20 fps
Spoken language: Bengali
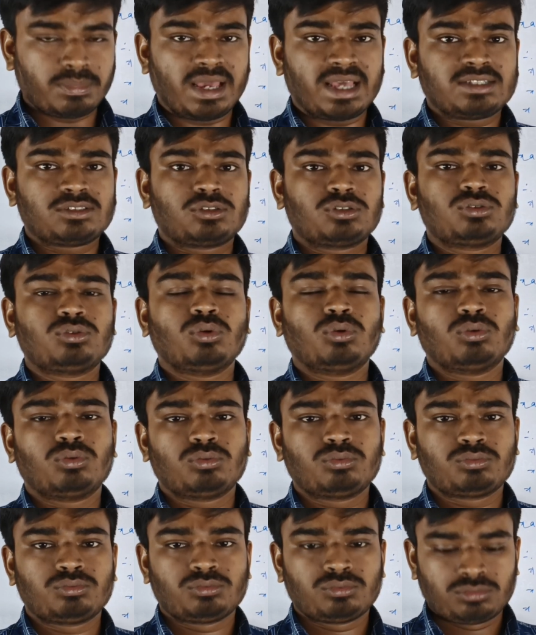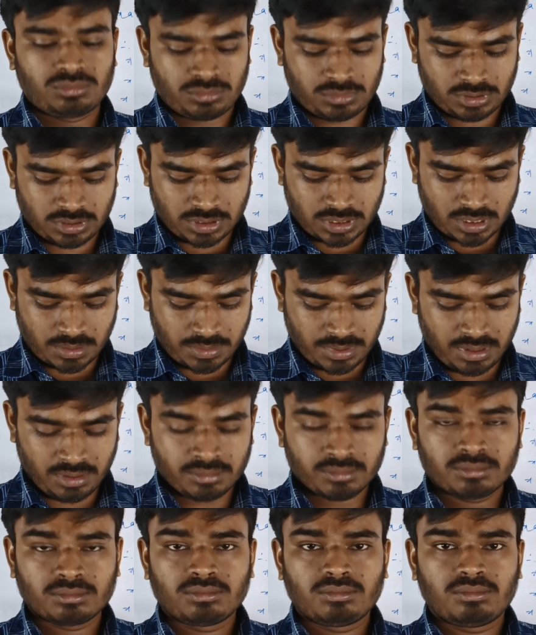ব্যস্ত কী হবে
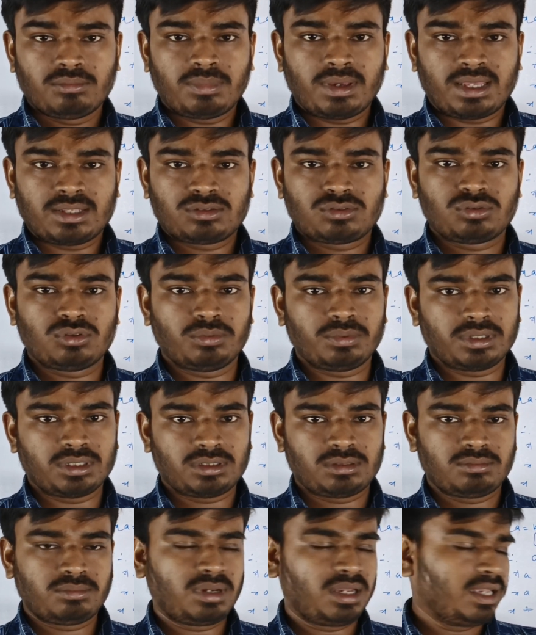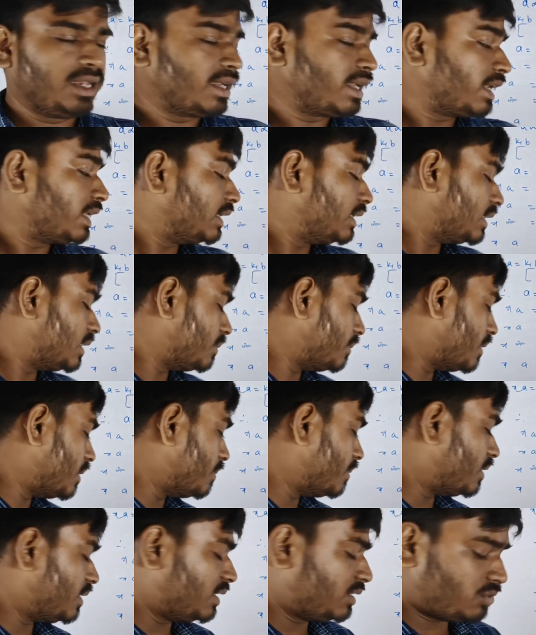ব্যস্ত ভেদ বা এটা লিখে দেবে
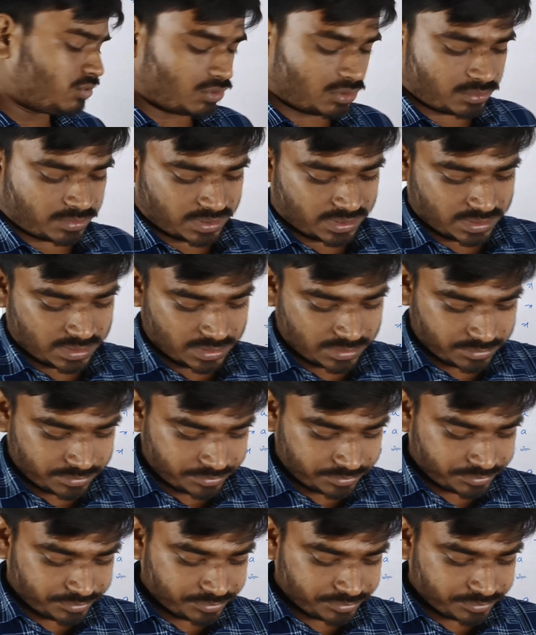এ ভেরিয়েন্স ওয়ান বাই ডি